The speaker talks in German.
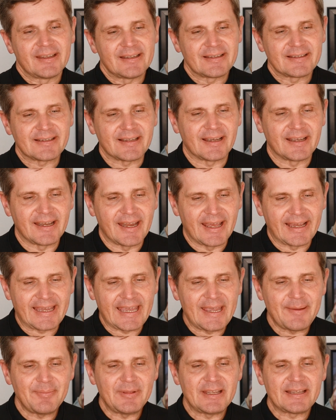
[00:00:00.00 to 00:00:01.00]
Seine
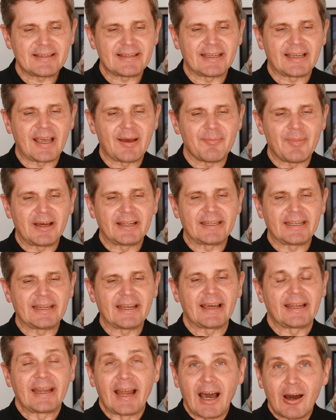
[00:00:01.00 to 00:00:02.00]
Ergebnisse kann man in
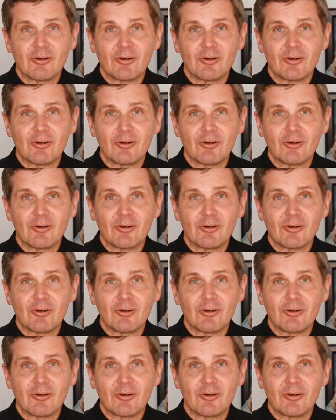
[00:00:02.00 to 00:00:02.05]
einer